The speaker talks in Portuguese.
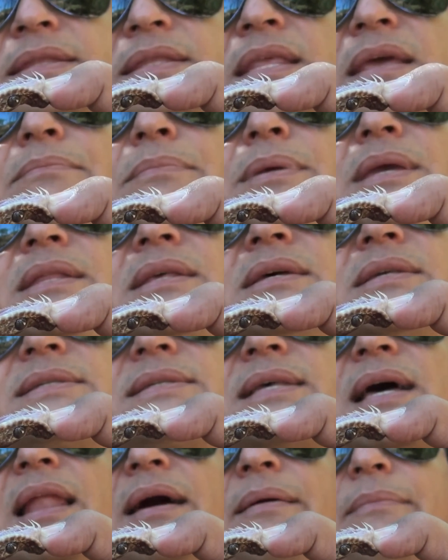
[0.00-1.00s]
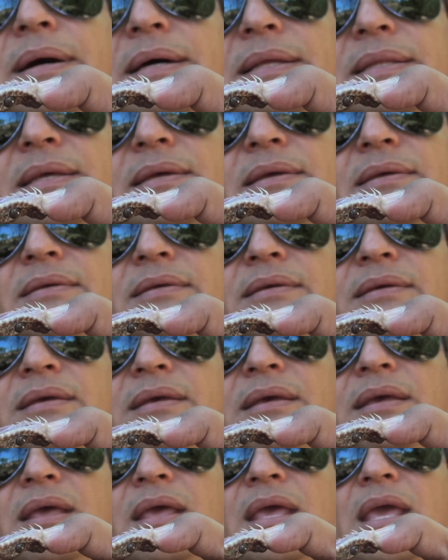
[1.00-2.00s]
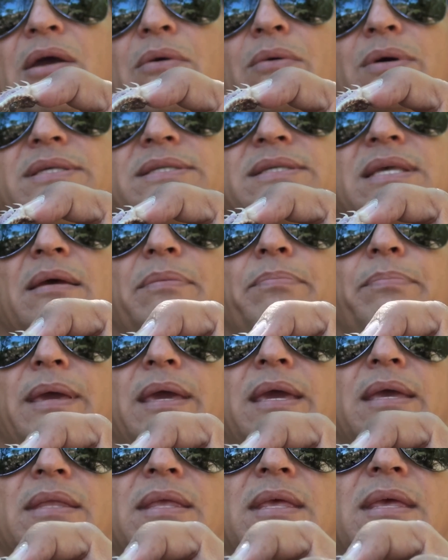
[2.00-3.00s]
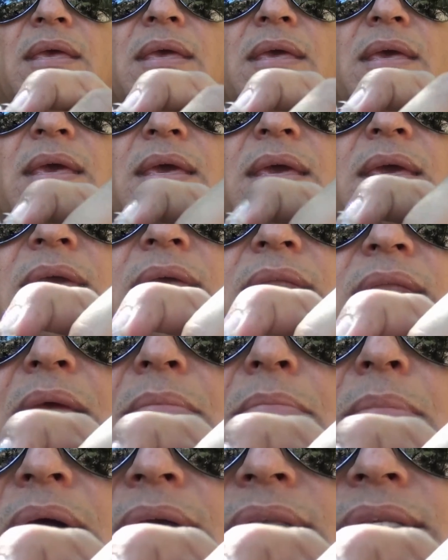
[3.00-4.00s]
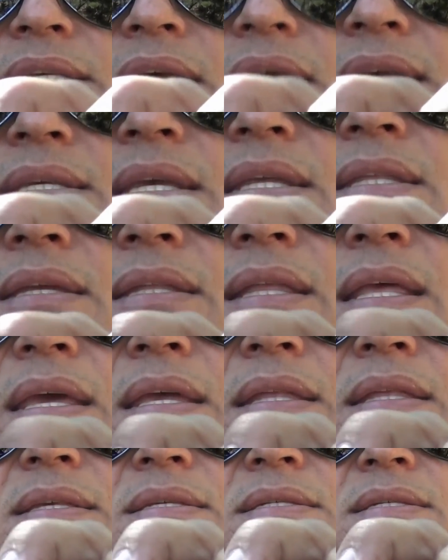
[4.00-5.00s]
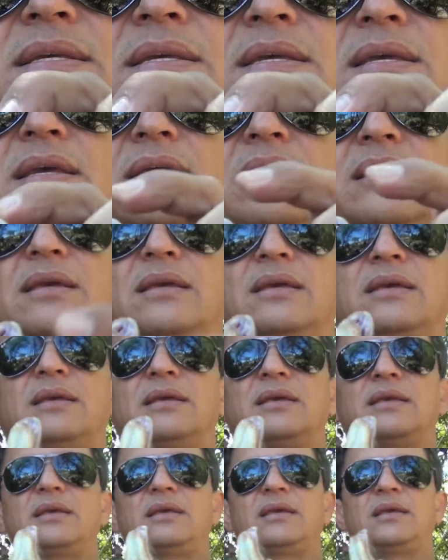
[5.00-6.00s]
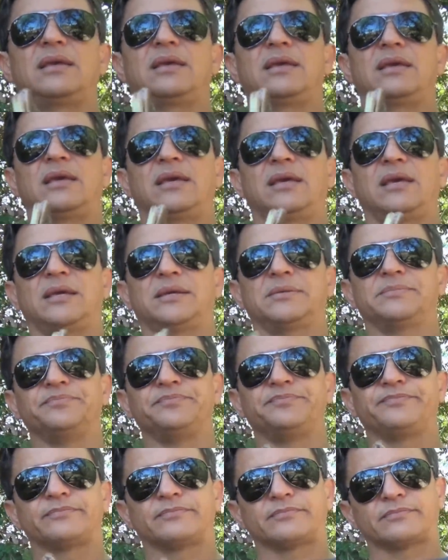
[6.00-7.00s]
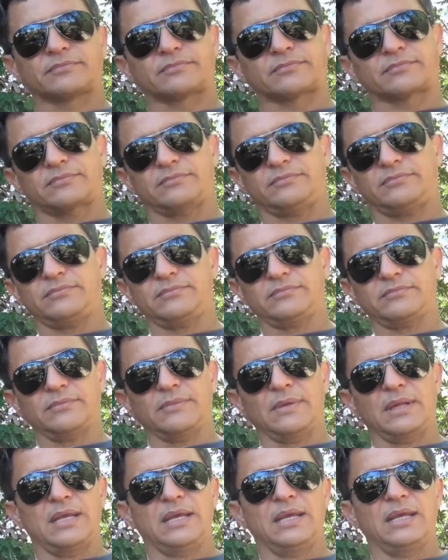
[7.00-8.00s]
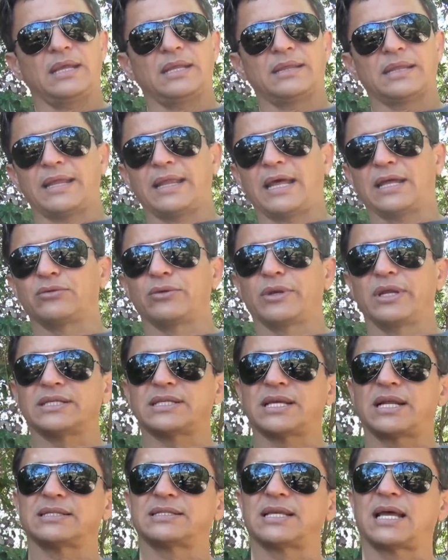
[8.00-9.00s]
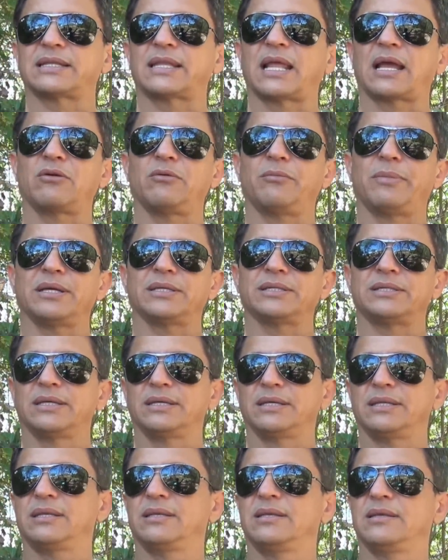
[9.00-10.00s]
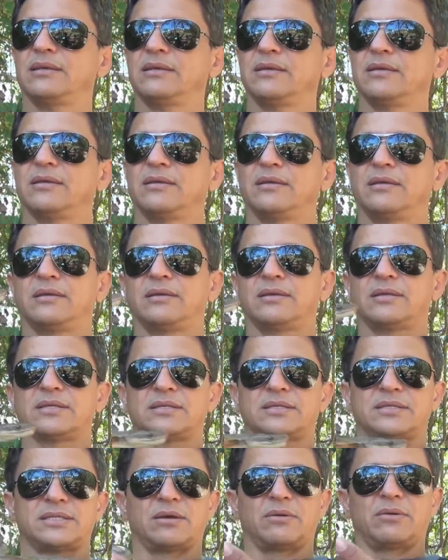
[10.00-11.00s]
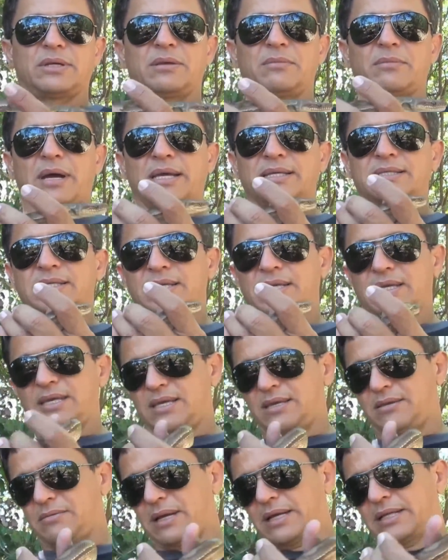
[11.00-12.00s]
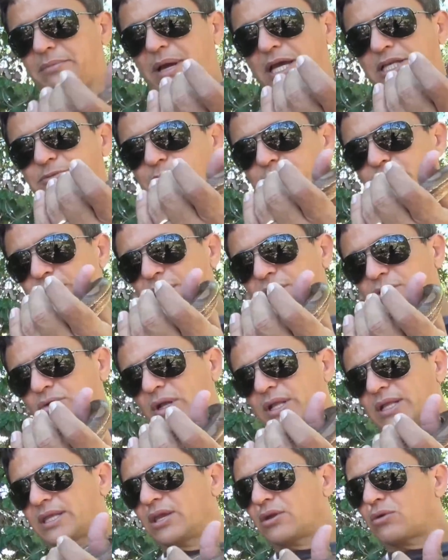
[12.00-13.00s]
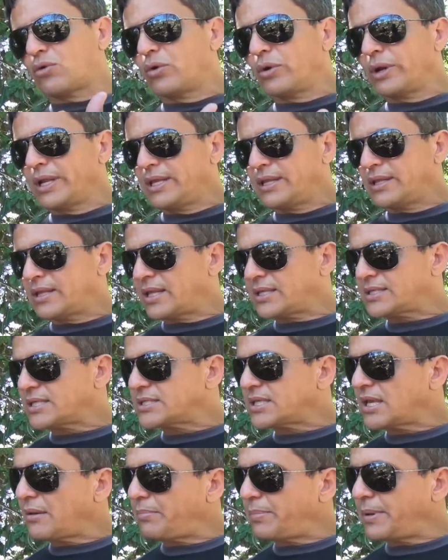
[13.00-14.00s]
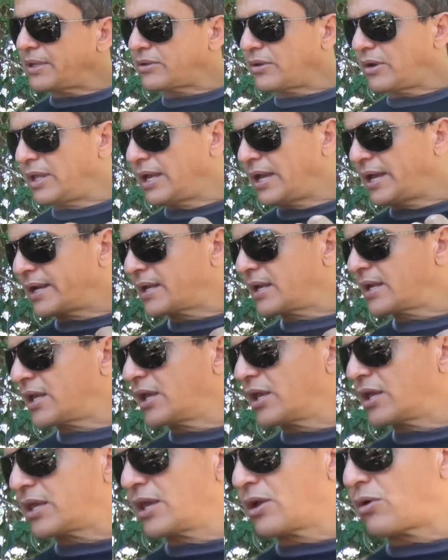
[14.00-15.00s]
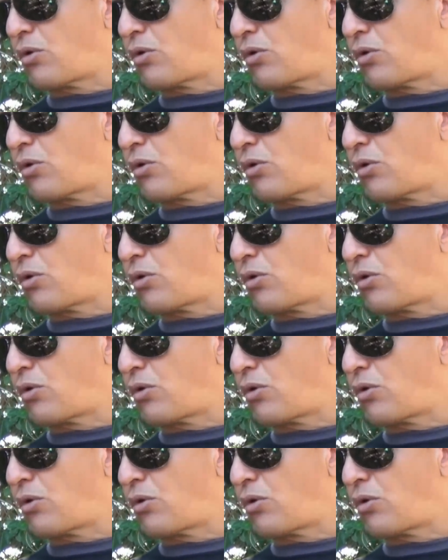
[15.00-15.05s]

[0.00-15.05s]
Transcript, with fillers: temida salamandra. É uma serpente que tem mais de 60 dentes e, e na natureza elas atacam bastante. São animais que animais bonitos. Olha que cor linda nessa serpente. Olha ela, que, que